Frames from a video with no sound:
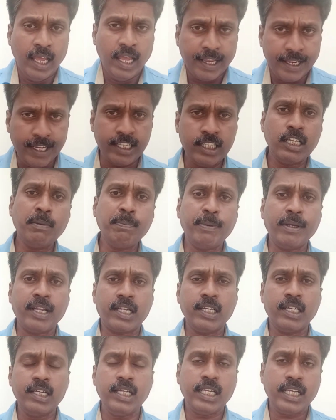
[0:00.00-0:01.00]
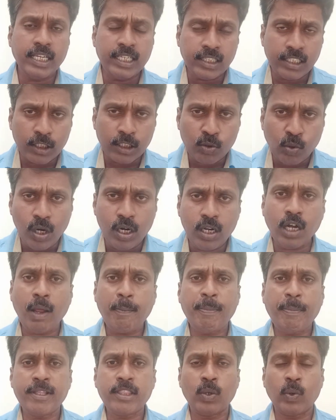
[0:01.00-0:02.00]
இதன் பிறகு இந்த
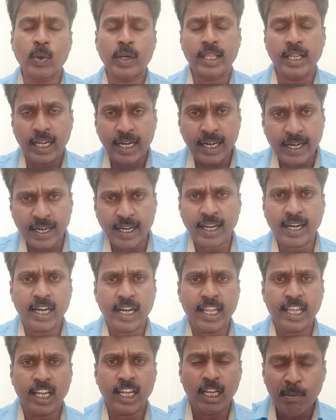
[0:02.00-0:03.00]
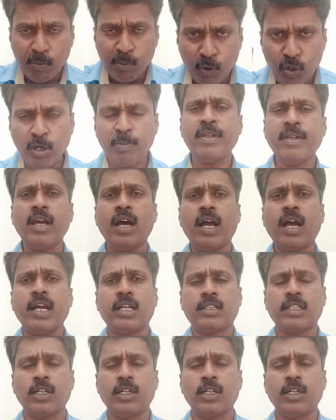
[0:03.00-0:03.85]
தொல்காப்பியத்தினுடைய இலக்கணங்களை எல்லாம் முழுமையாக